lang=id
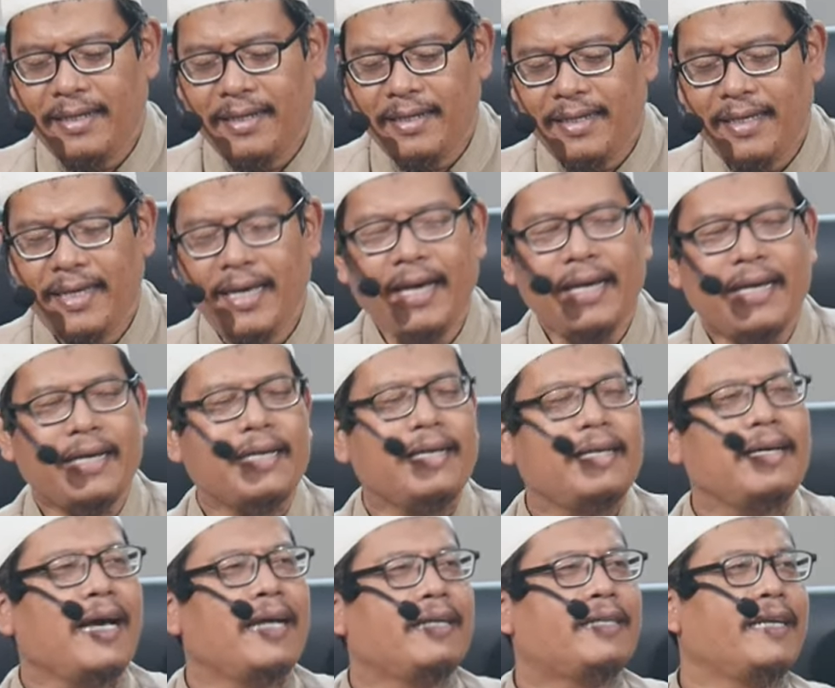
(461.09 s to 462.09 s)
ya
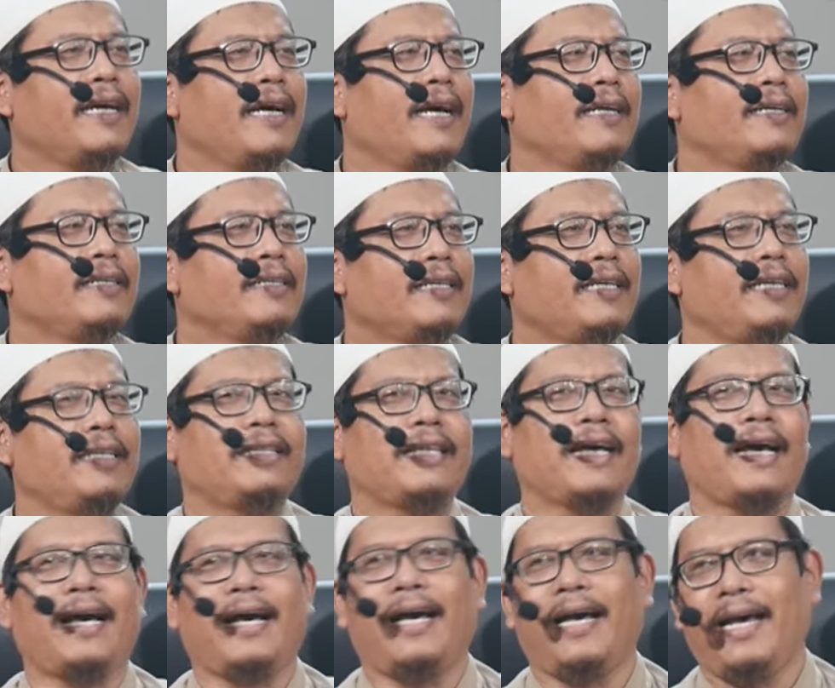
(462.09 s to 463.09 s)
keadaan
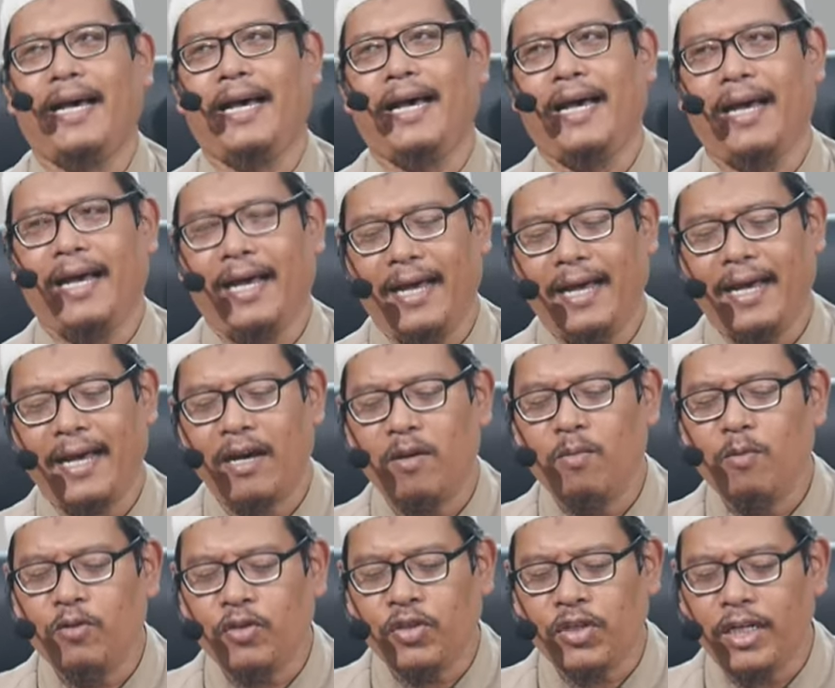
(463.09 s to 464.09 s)
kita
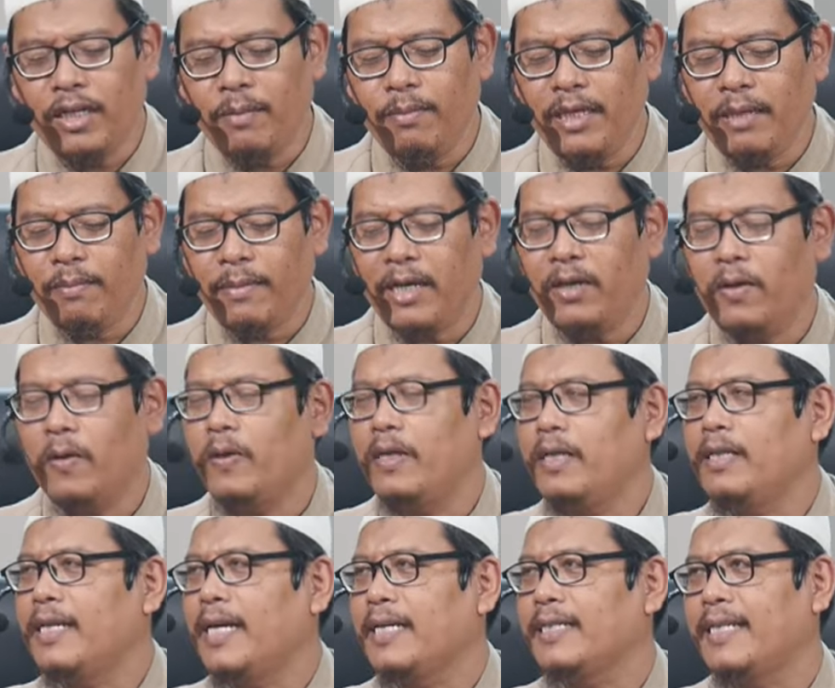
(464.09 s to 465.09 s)
kaum muslimin
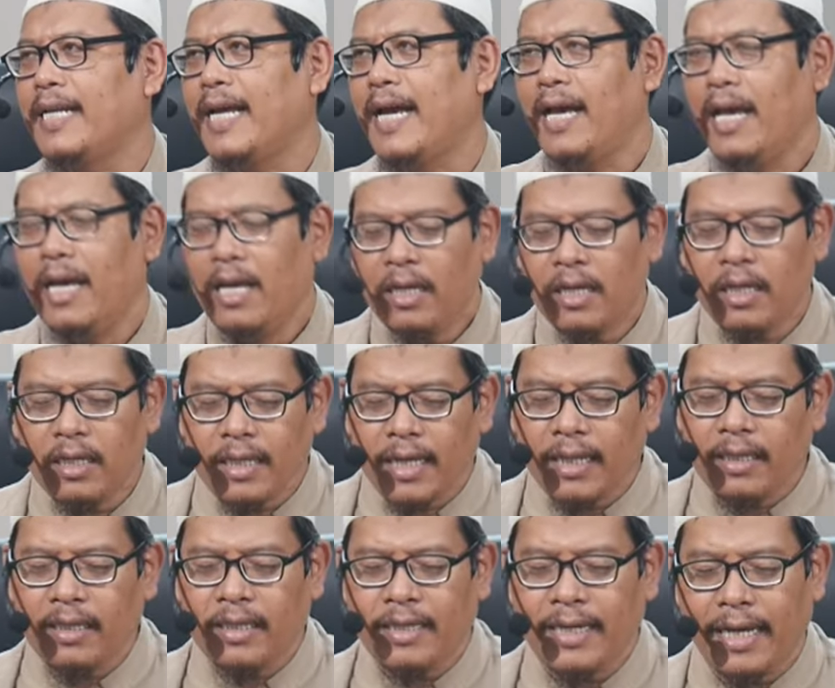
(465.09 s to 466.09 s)
mayoritas. Nah,
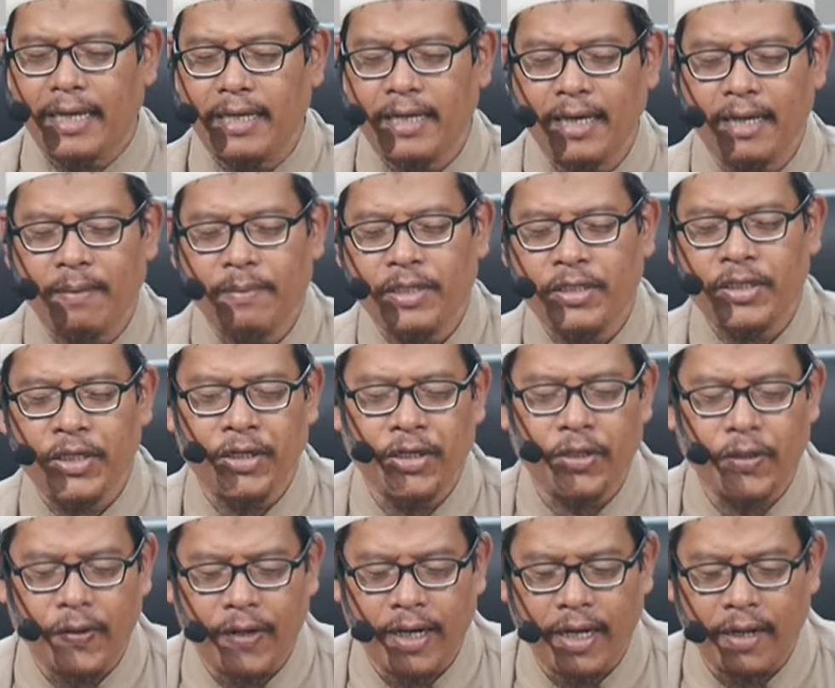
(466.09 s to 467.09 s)
kita tidak ingin menjadi
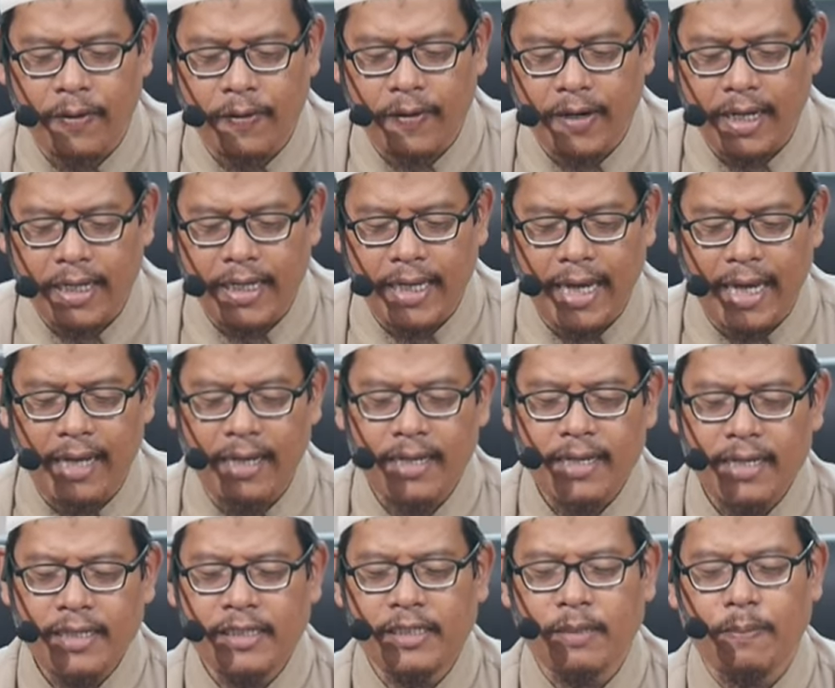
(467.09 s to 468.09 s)
orang-orang
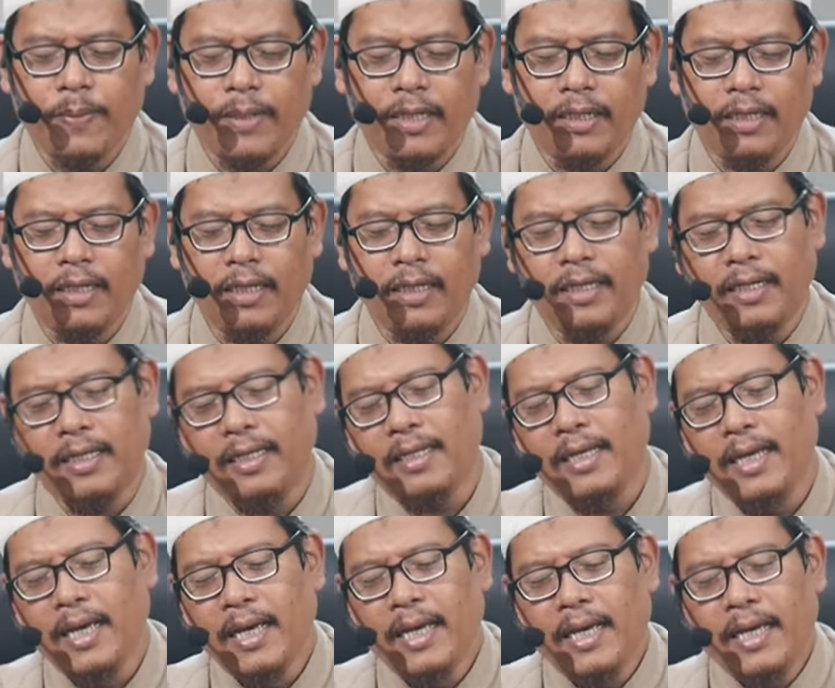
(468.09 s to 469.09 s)
yang seperti ini.
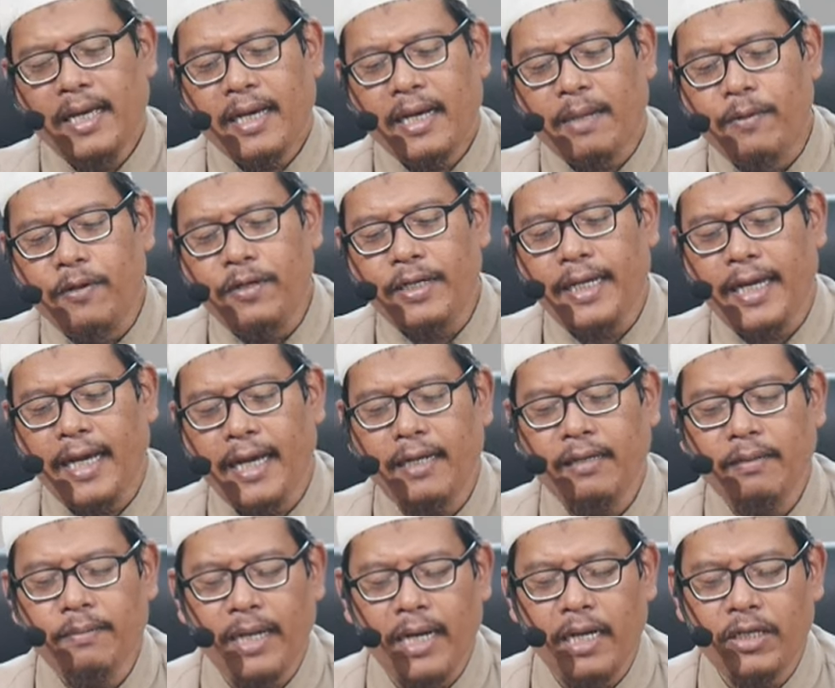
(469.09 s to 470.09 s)

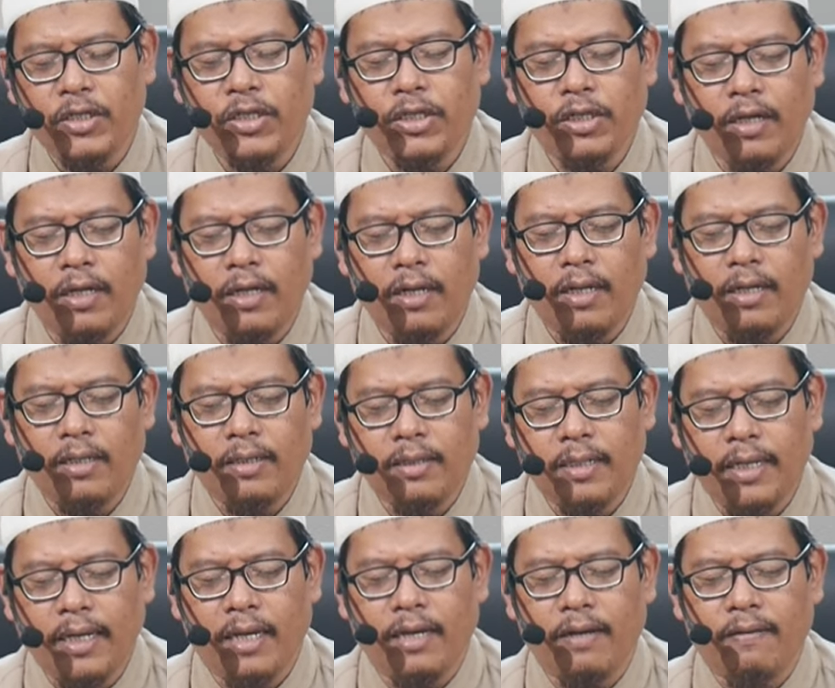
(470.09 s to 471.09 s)
Kemudian masyral
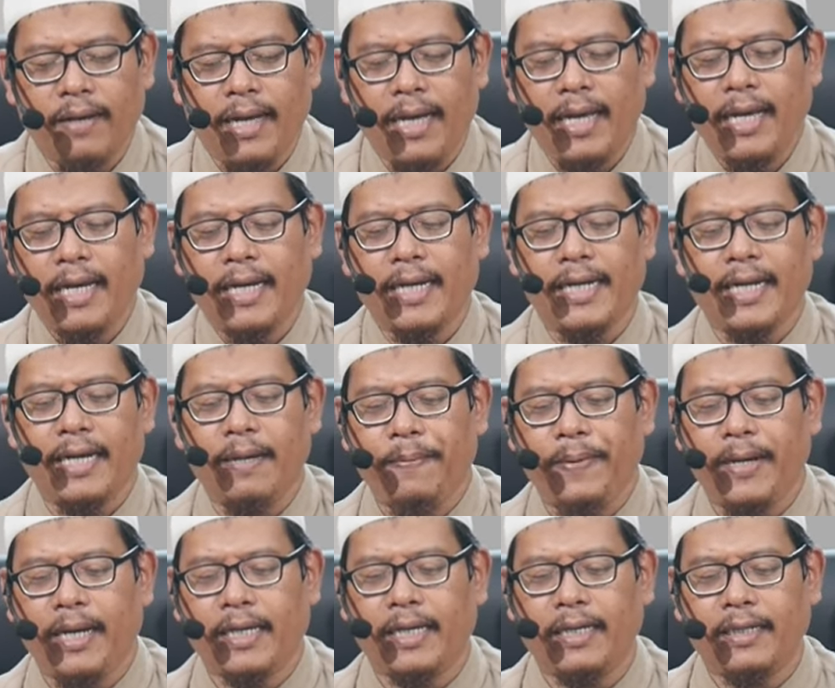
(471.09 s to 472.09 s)
ikhwah,
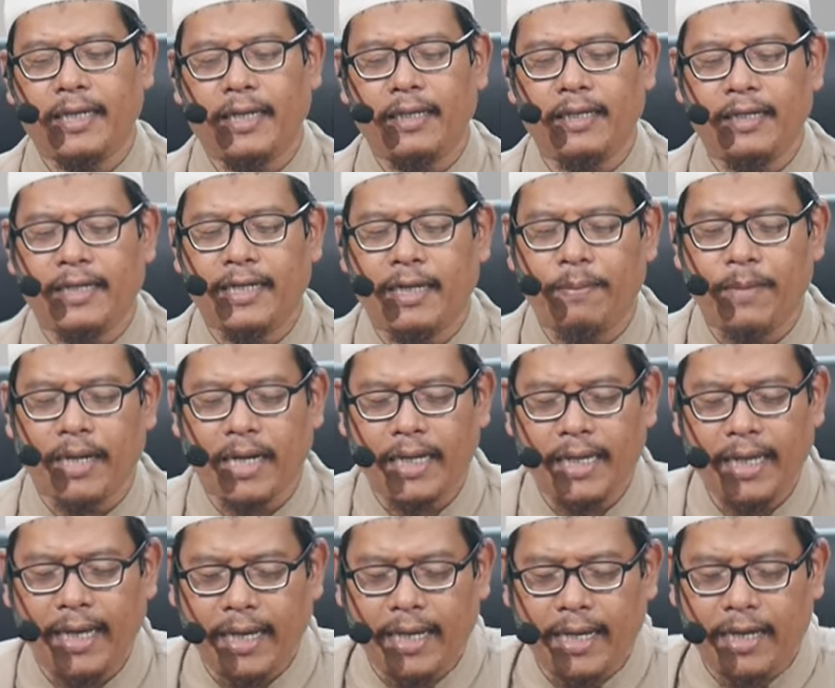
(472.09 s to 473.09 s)
kenapa kita tidak
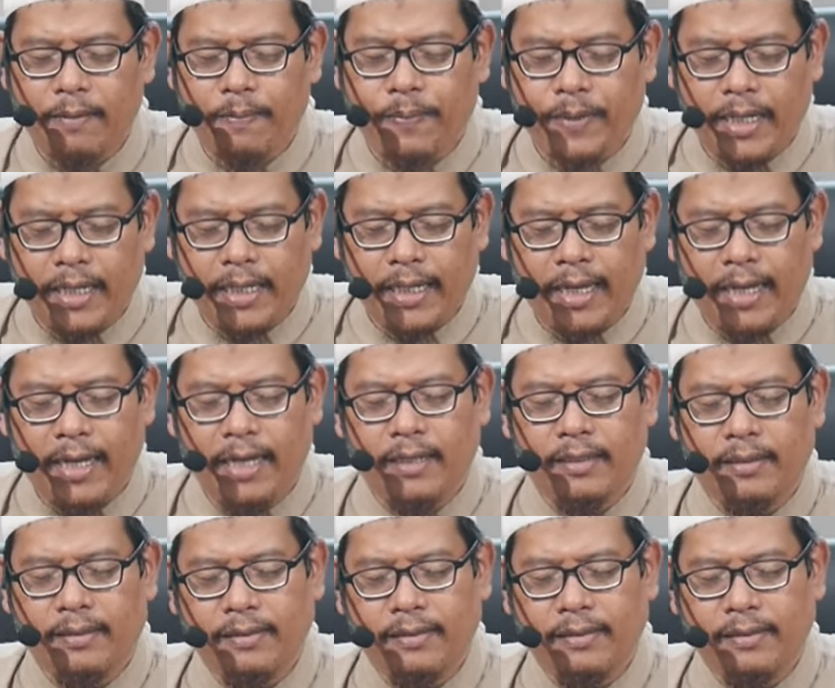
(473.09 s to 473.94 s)
merayakan perayaan